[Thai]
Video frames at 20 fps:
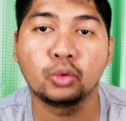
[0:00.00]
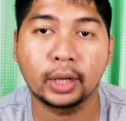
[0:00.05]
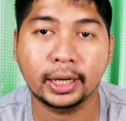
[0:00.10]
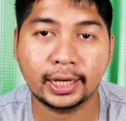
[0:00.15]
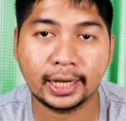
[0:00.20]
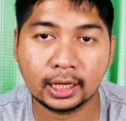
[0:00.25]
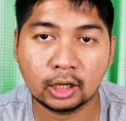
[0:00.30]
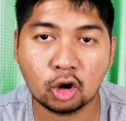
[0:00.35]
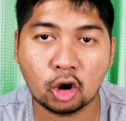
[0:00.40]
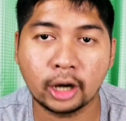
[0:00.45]
อ ยู
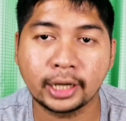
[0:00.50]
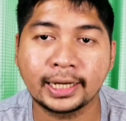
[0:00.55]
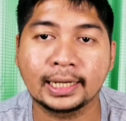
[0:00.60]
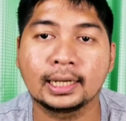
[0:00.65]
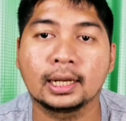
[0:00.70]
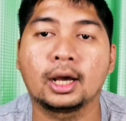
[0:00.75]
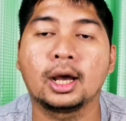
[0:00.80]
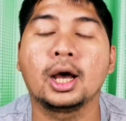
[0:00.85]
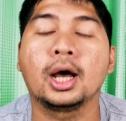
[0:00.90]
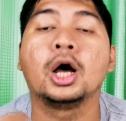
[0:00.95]
เอส เอส
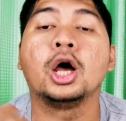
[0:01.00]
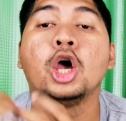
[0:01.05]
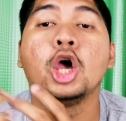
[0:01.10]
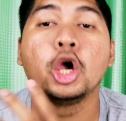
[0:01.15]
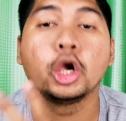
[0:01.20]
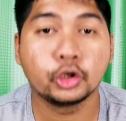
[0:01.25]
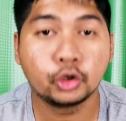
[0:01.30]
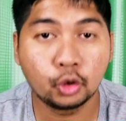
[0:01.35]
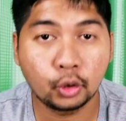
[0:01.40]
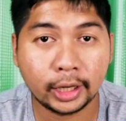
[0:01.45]
Hornet แล้วก็
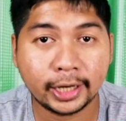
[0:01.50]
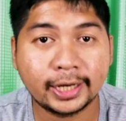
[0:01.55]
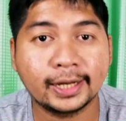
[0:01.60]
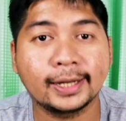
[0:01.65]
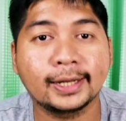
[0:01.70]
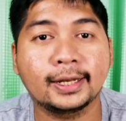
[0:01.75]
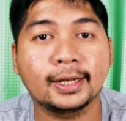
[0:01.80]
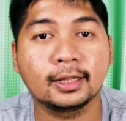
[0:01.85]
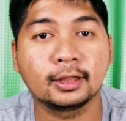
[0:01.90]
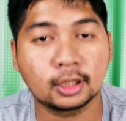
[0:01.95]
ยู เอ
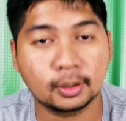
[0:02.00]
ส เอส